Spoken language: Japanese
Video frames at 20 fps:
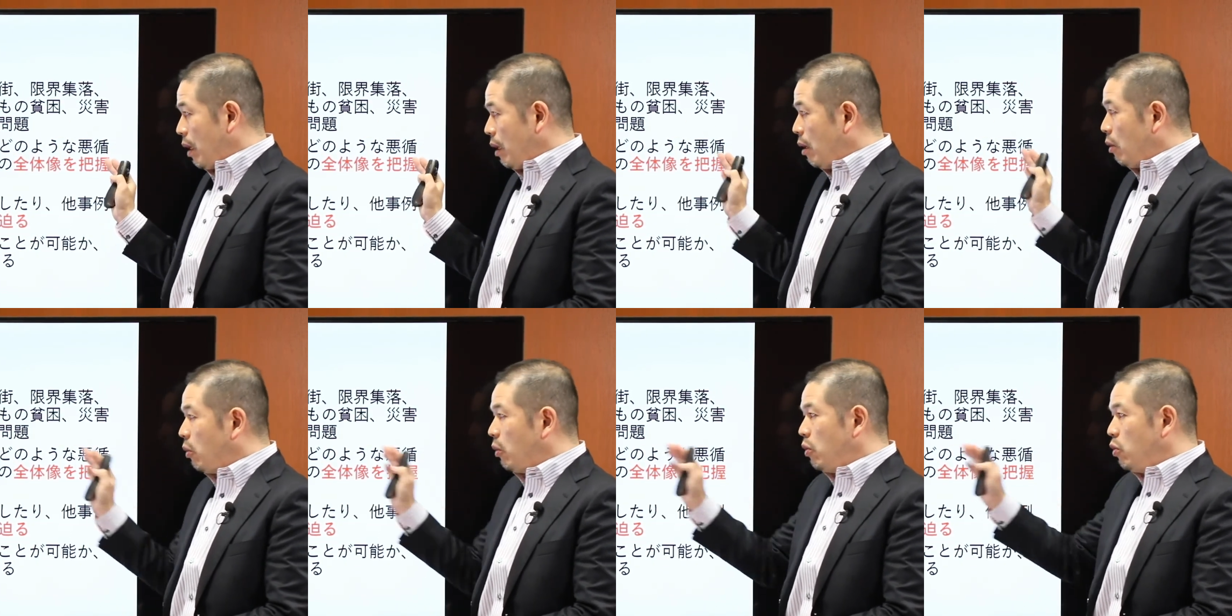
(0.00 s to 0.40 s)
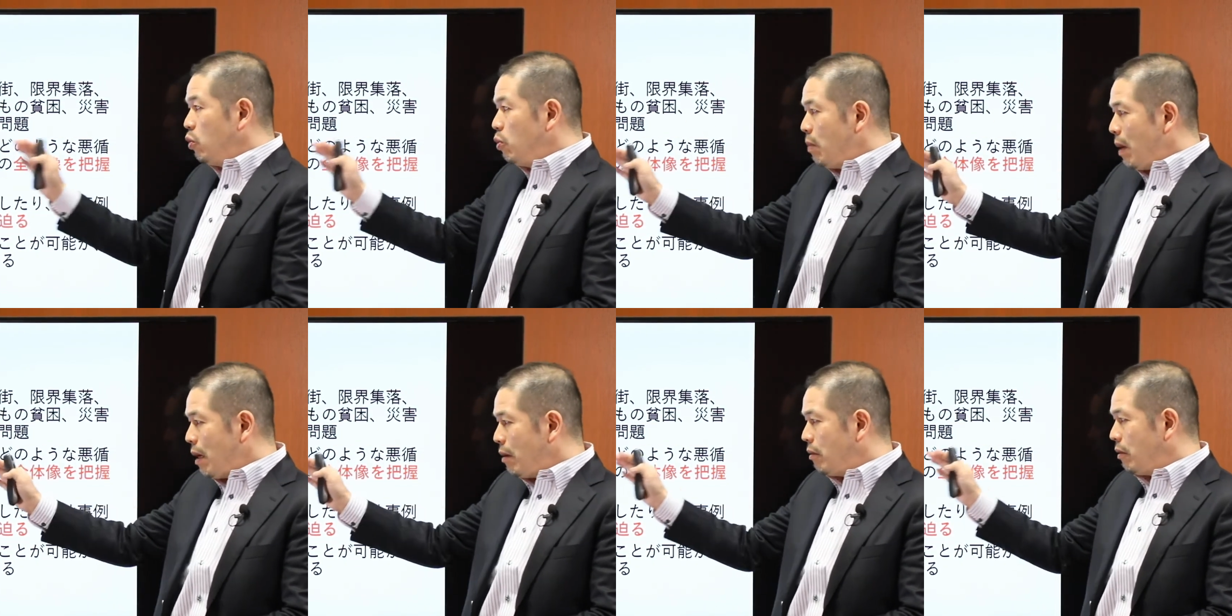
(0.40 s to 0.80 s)
でこのう
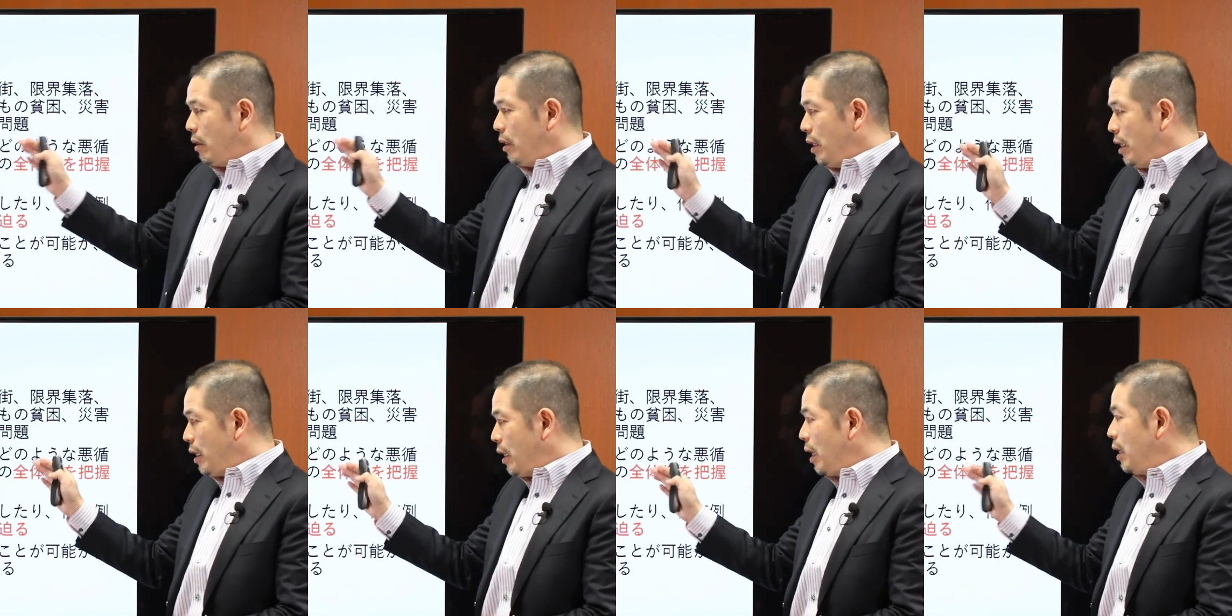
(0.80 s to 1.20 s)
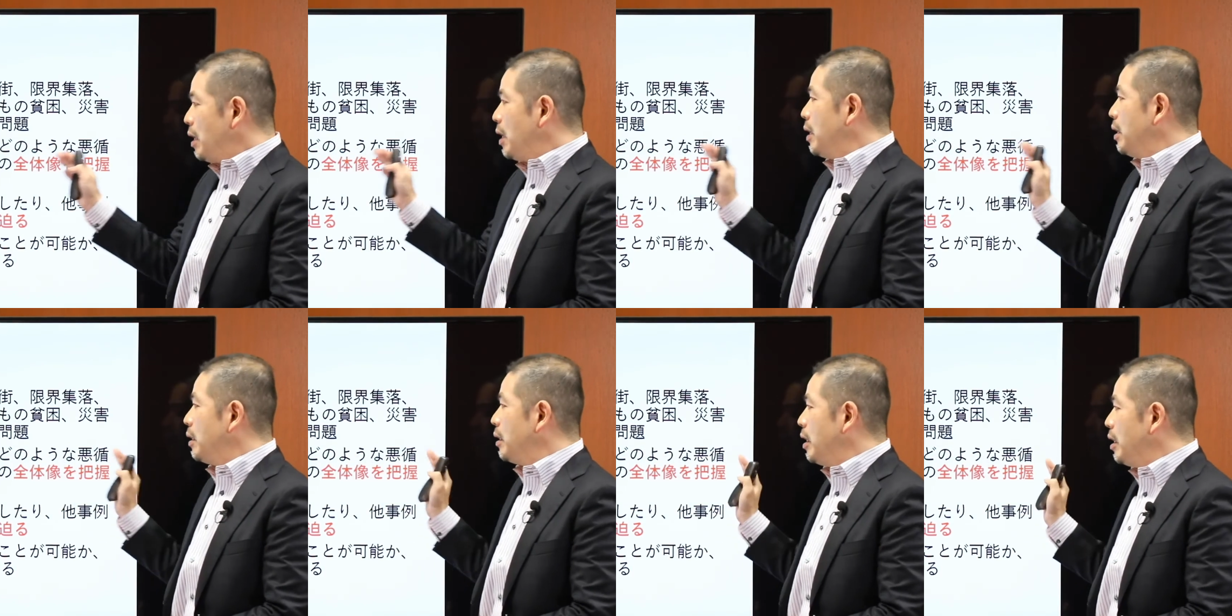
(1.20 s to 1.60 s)
まくいか
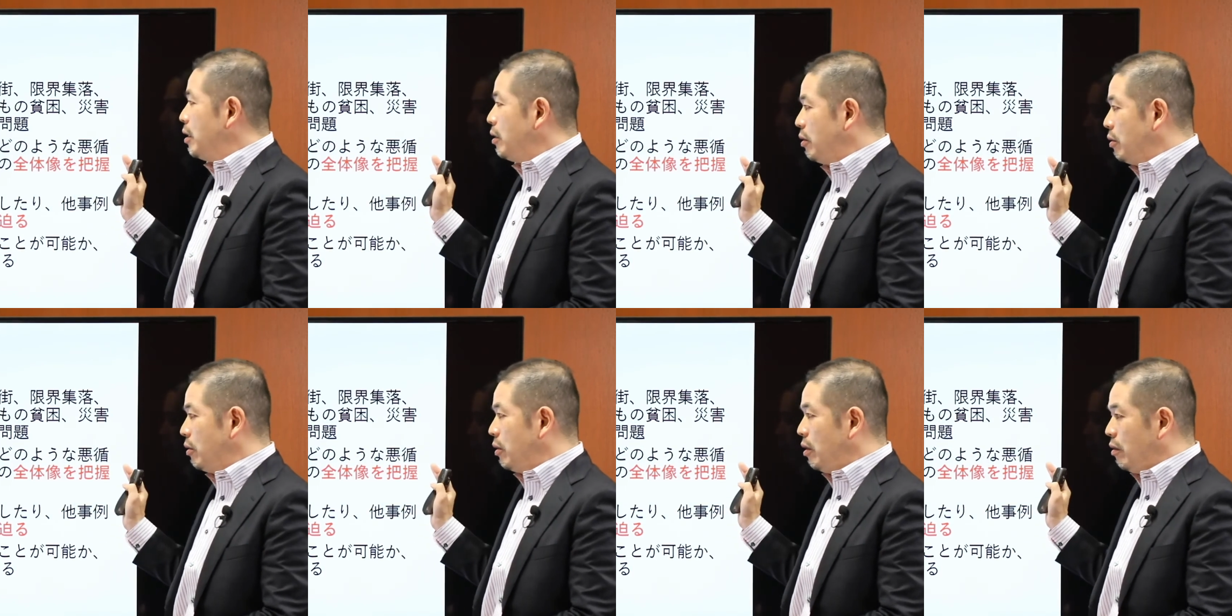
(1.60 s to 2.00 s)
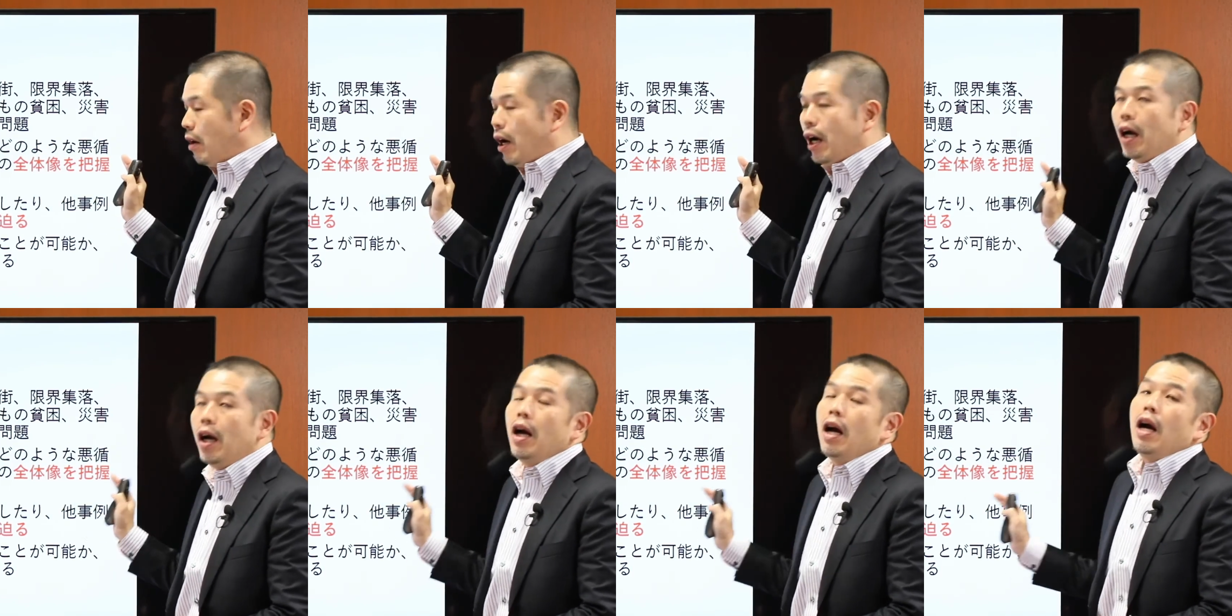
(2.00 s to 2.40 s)
ない現象に
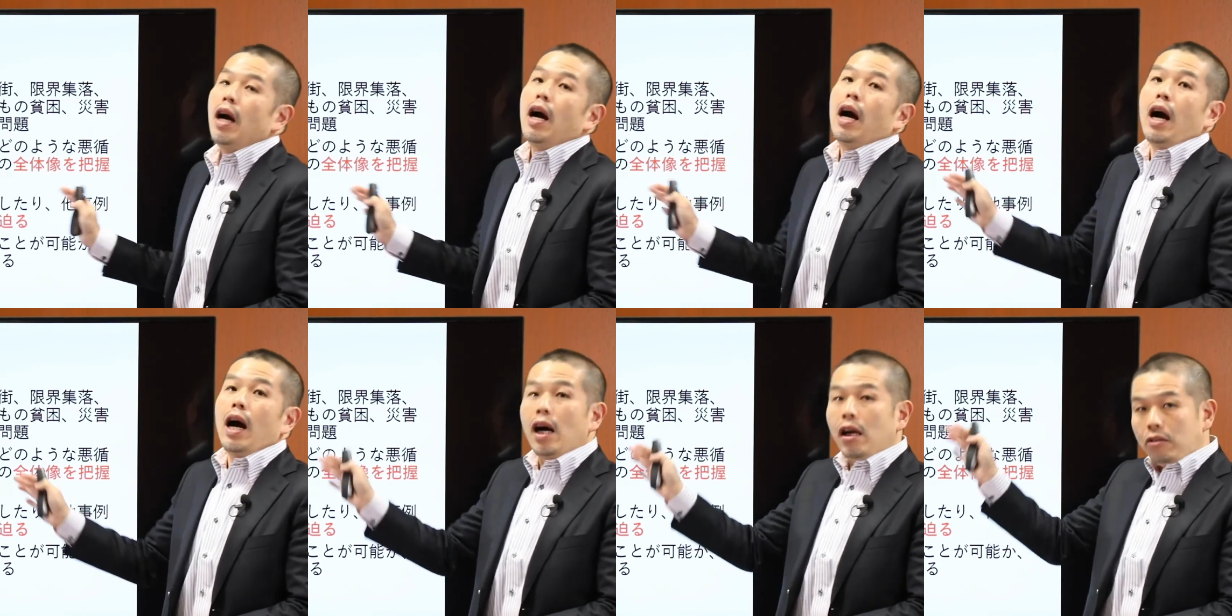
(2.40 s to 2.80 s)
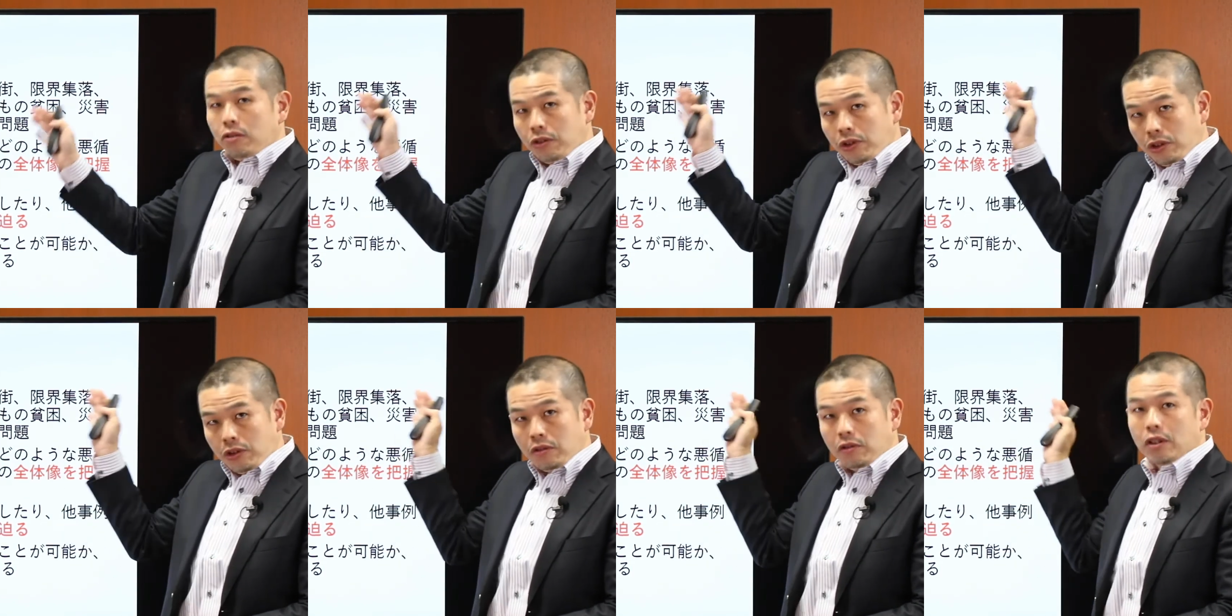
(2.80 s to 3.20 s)
は悪
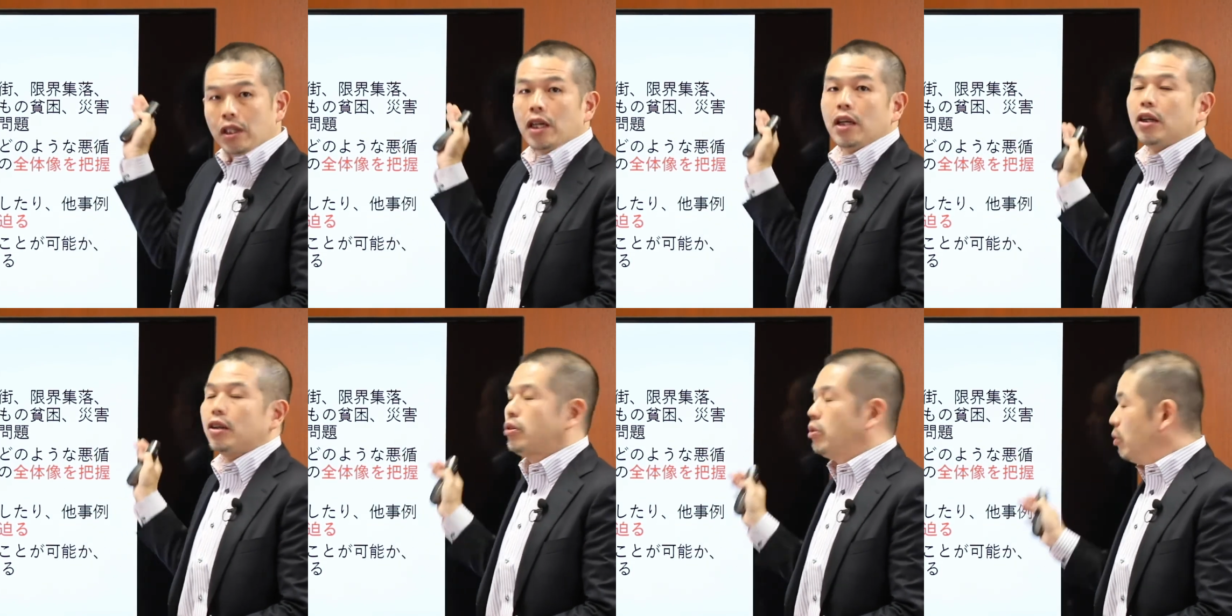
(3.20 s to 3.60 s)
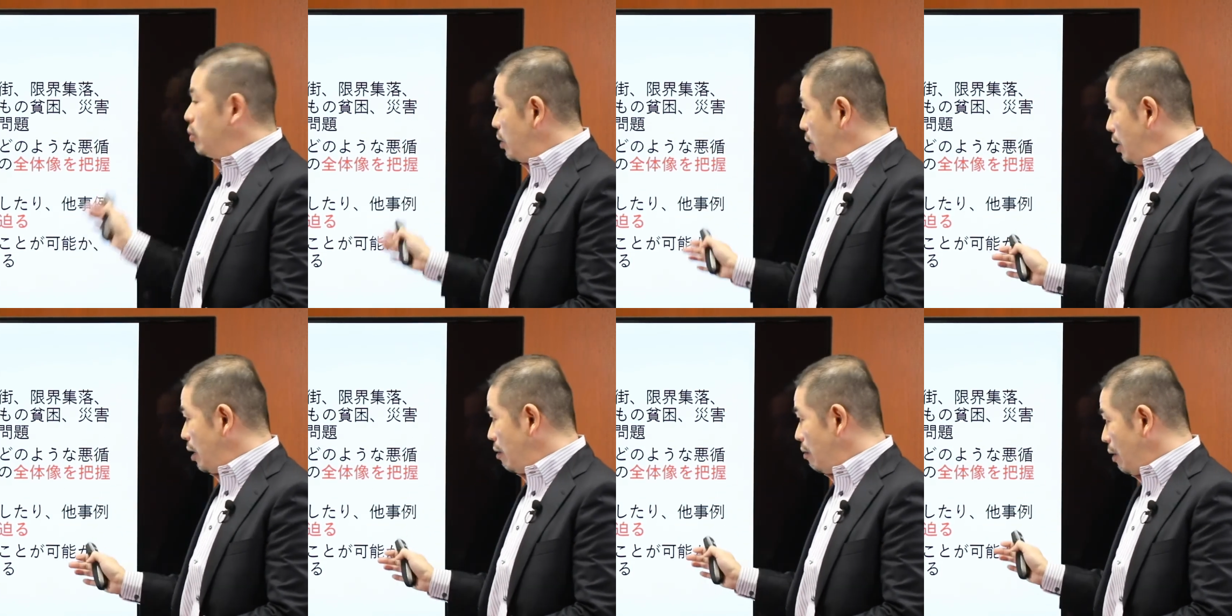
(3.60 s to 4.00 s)
循環が生
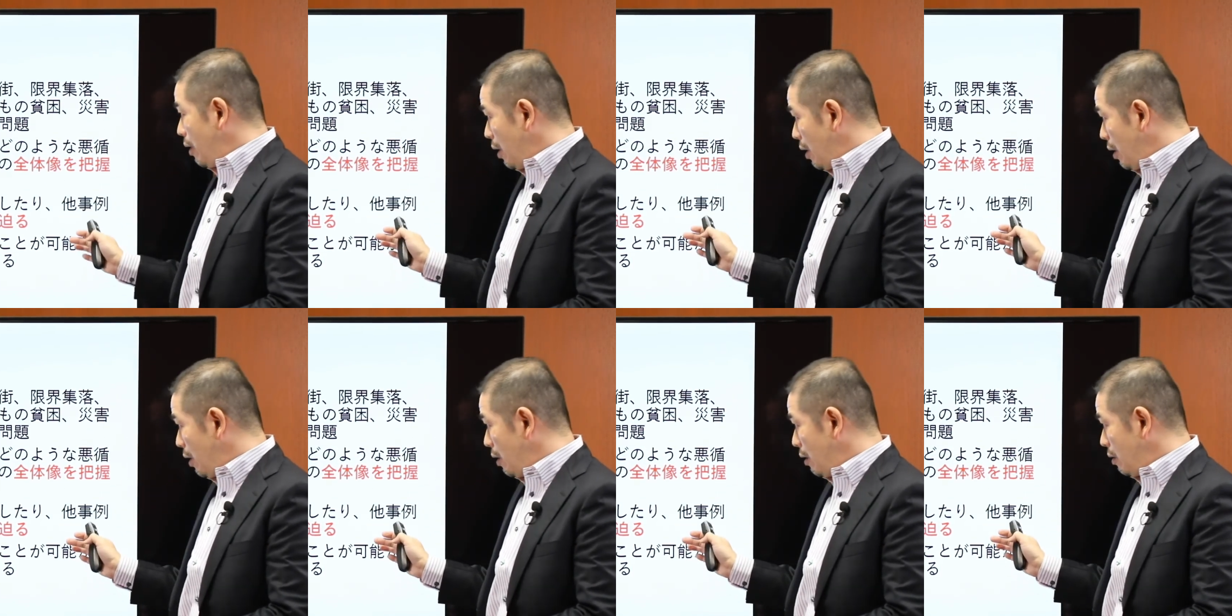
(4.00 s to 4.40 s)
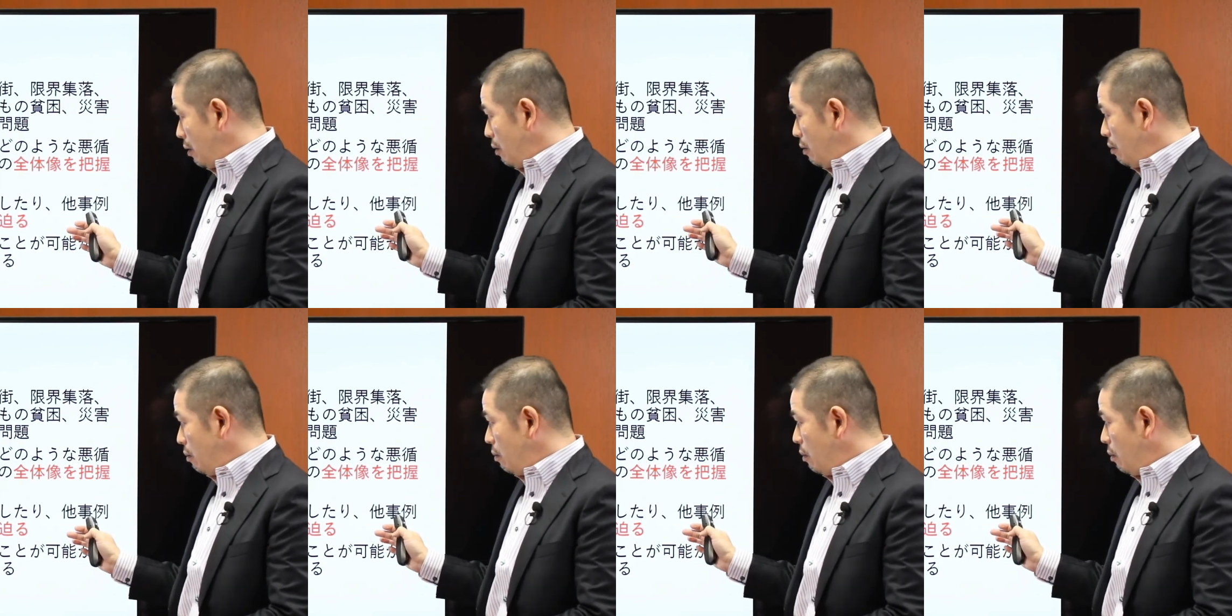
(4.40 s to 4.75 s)
じているわけなんです。